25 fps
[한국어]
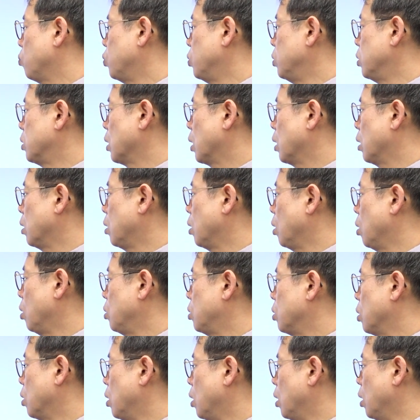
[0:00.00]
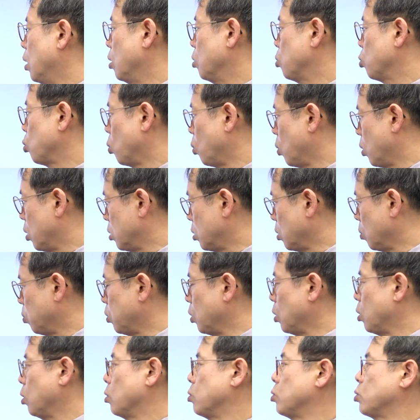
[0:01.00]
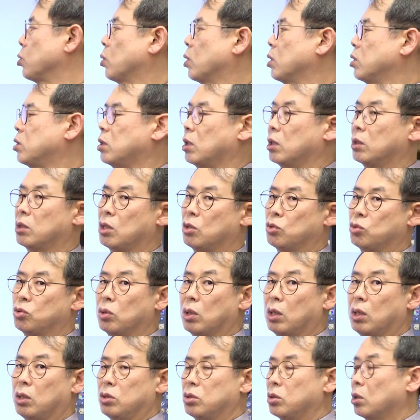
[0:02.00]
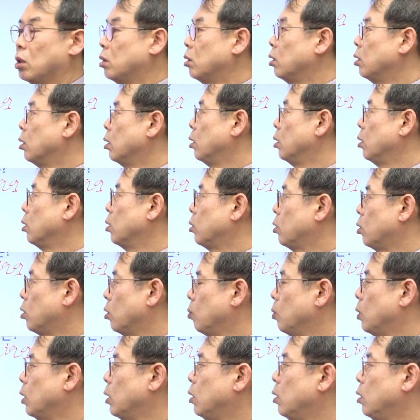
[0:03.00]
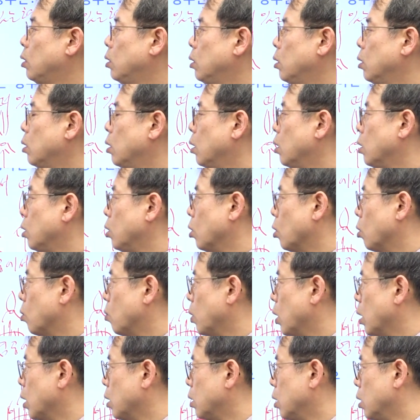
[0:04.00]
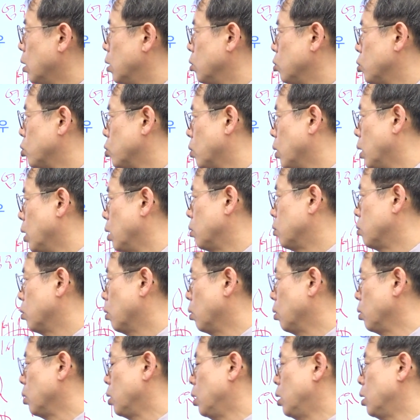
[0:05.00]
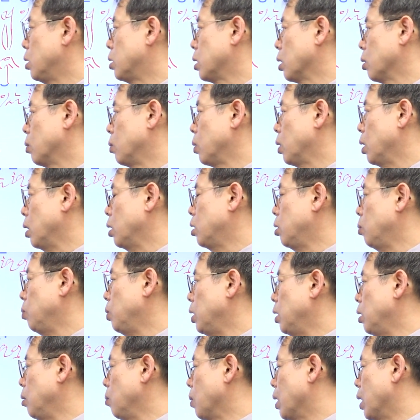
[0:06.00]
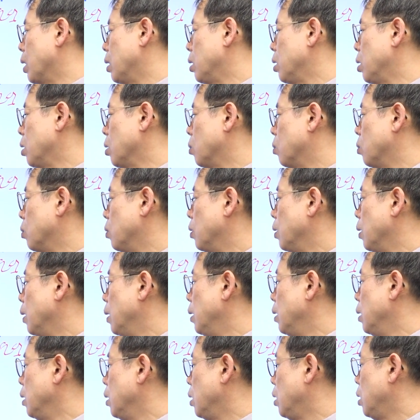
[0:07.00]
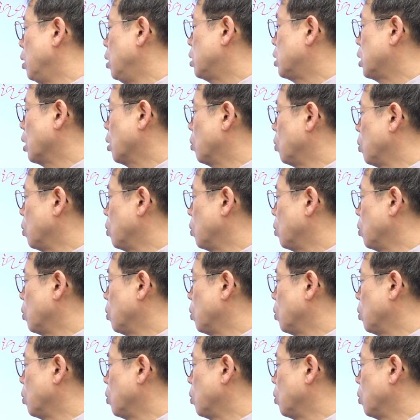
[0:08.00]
분사가 되기 전에 속에서부터 연소가 시작될 수가 있죠. 그러면은 역화가 되는 수가 있고 1차 공기의 흡인이 많은 경우 1차